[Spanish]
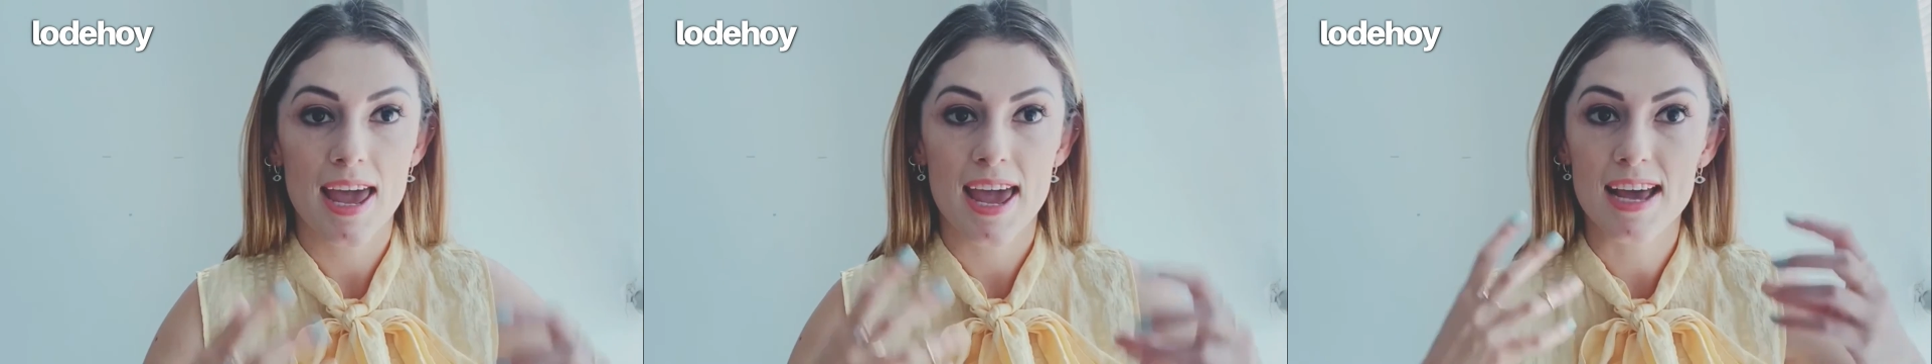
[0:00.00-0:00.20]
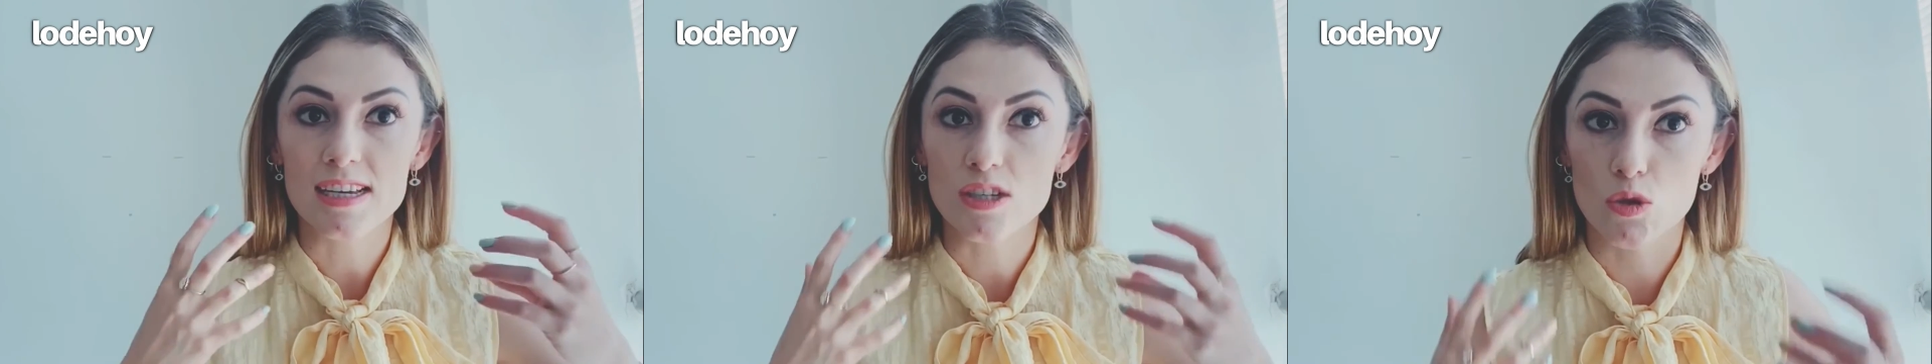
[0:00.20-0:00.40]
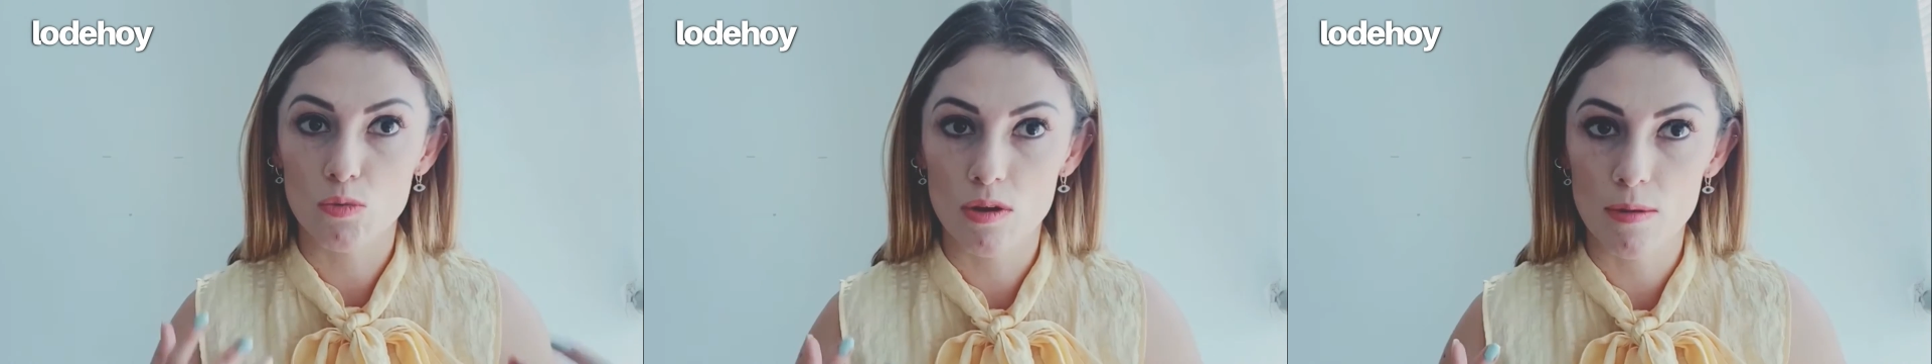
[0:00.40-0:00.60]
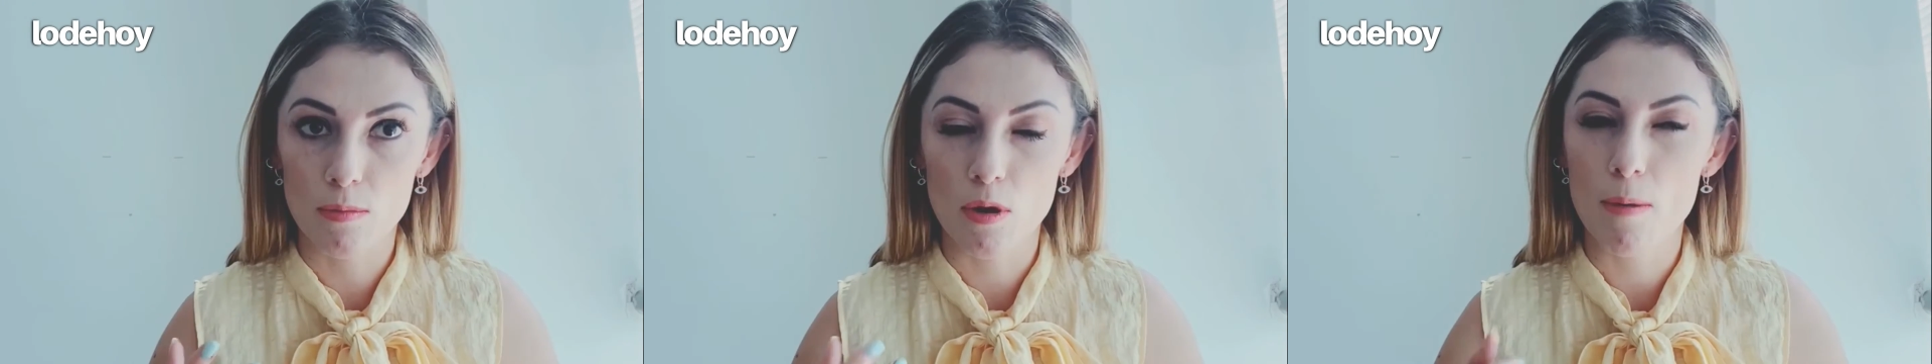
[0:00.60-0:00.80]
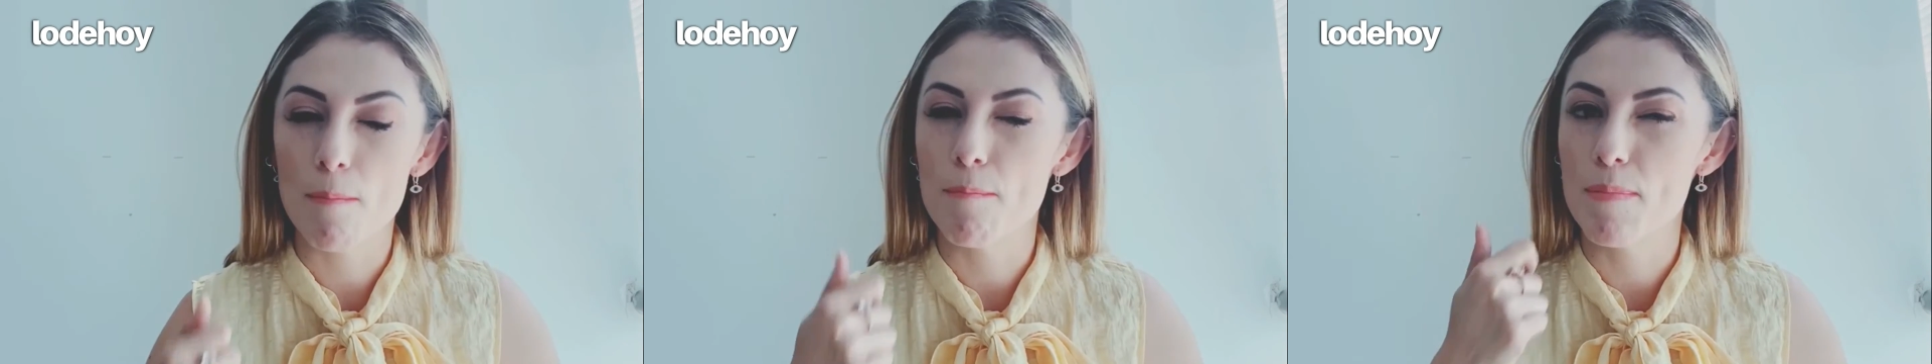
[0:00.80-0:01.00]
es
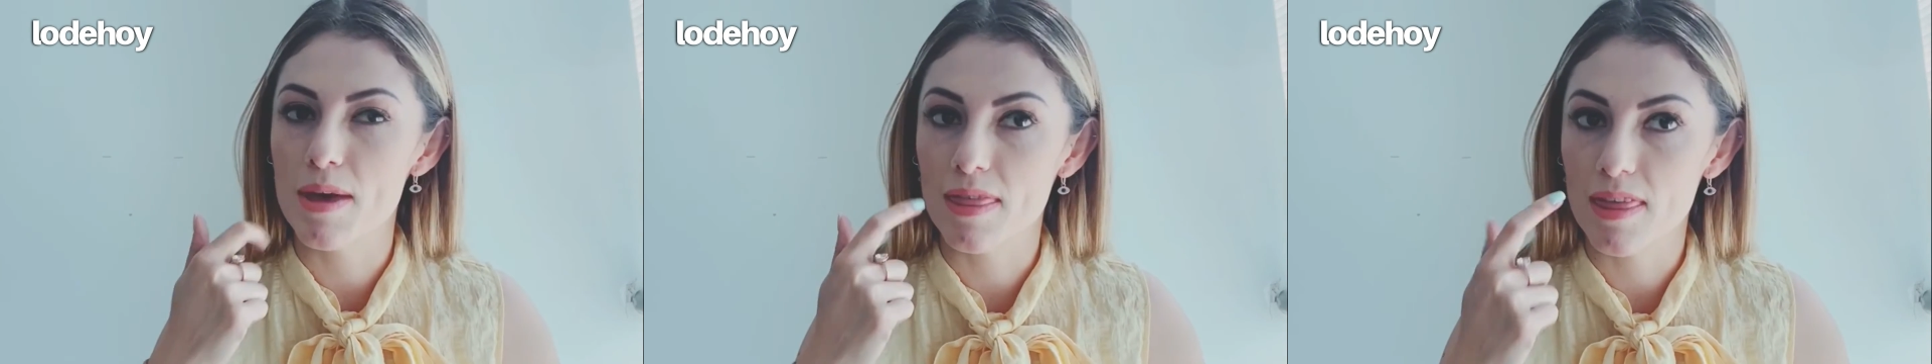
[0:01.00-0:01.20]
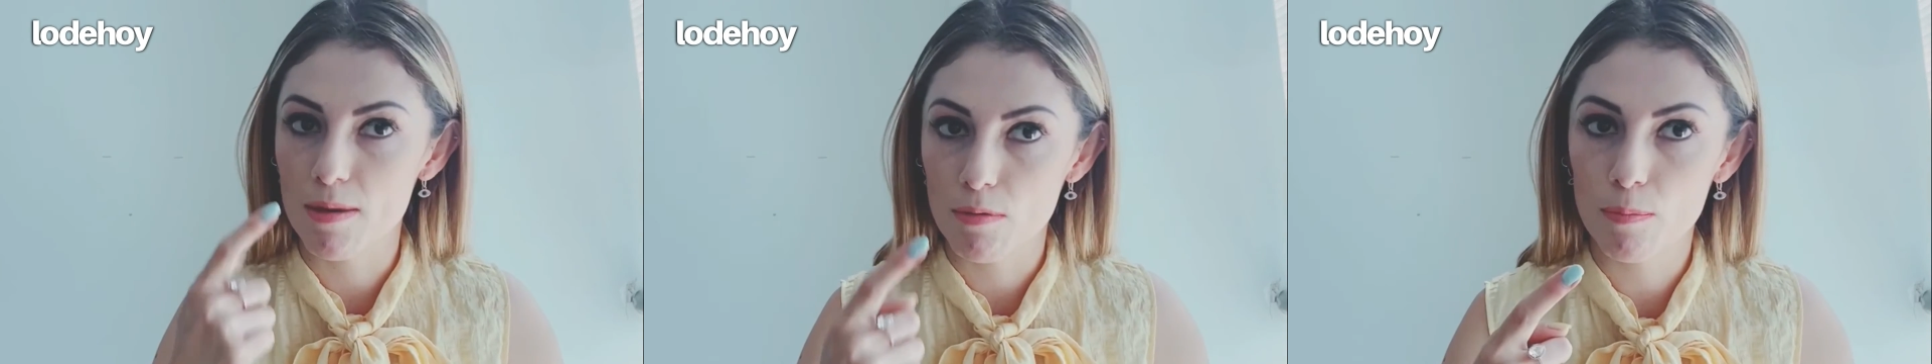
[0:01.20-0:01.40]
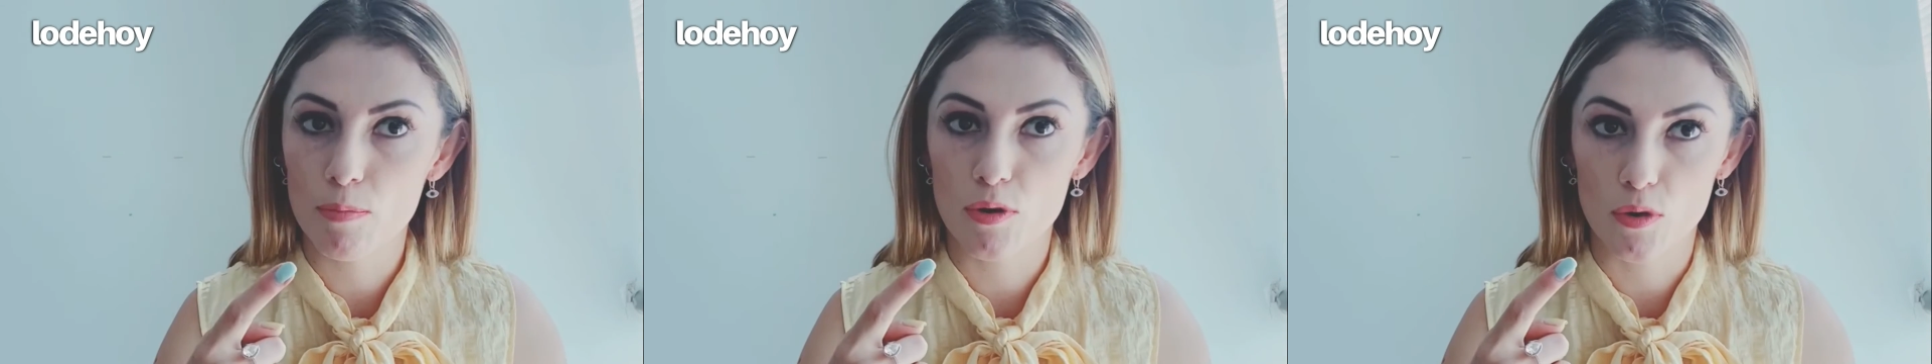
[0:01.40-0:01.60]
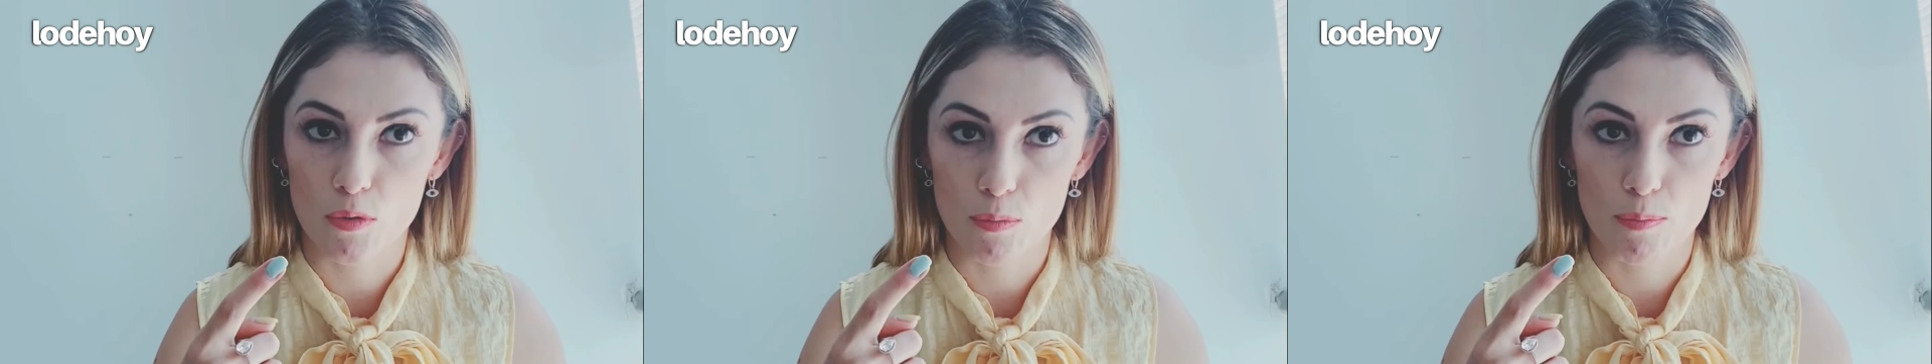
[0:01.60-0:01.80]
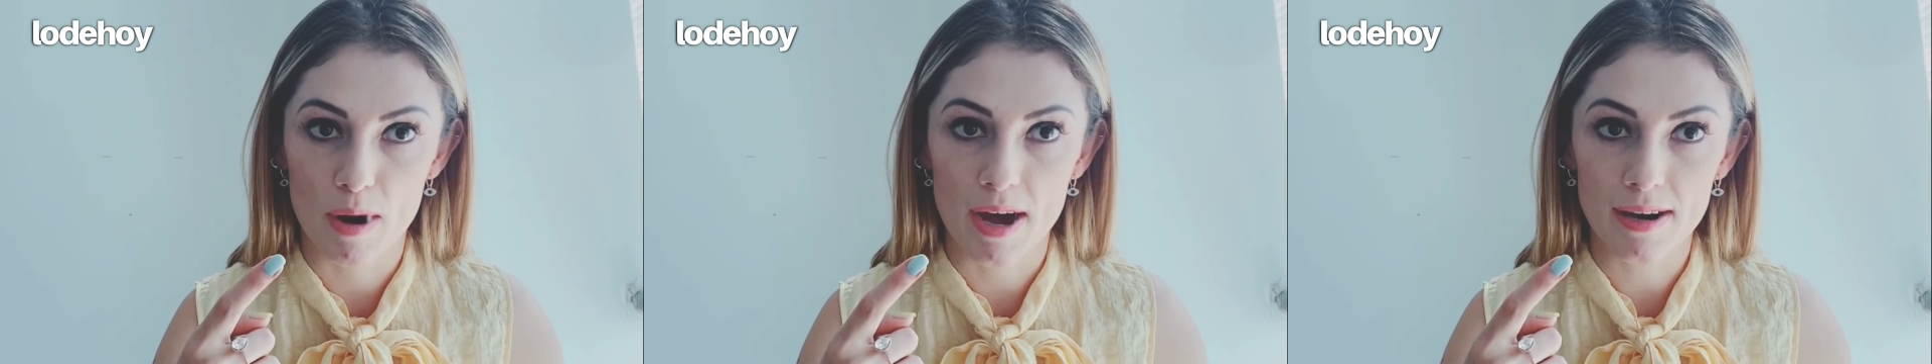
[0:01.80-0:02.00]
nuevo, me debo
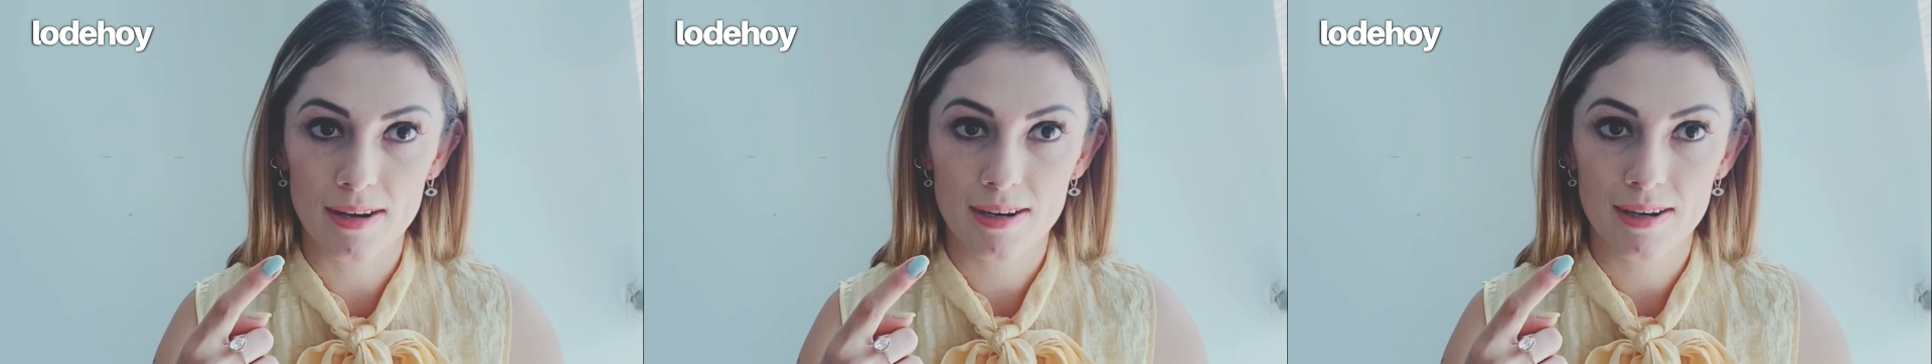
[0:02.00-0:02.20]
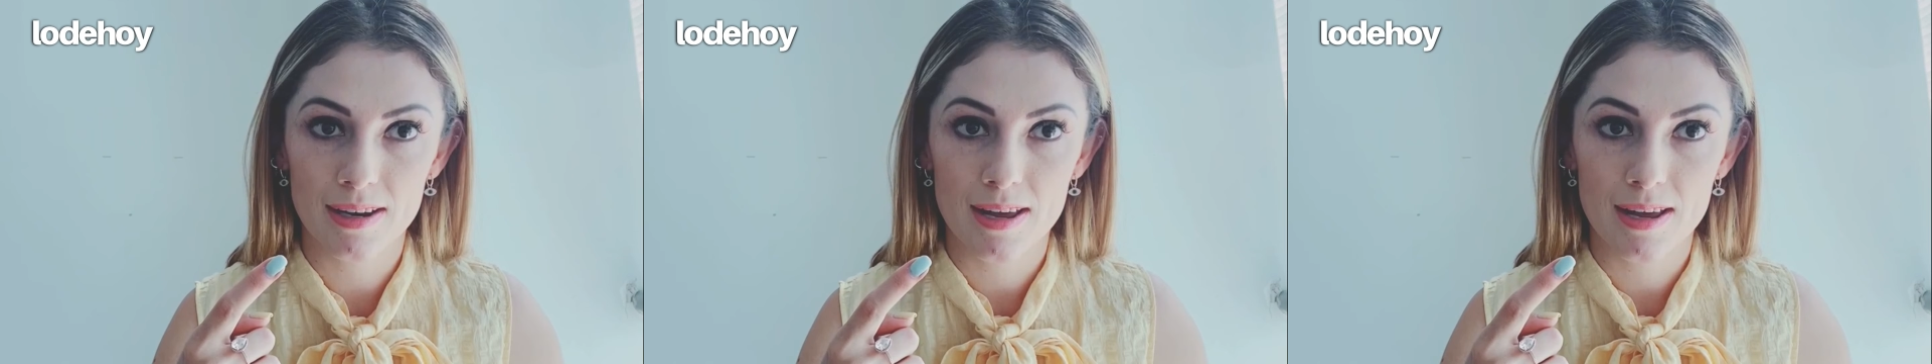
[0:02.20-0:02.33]
preocupar,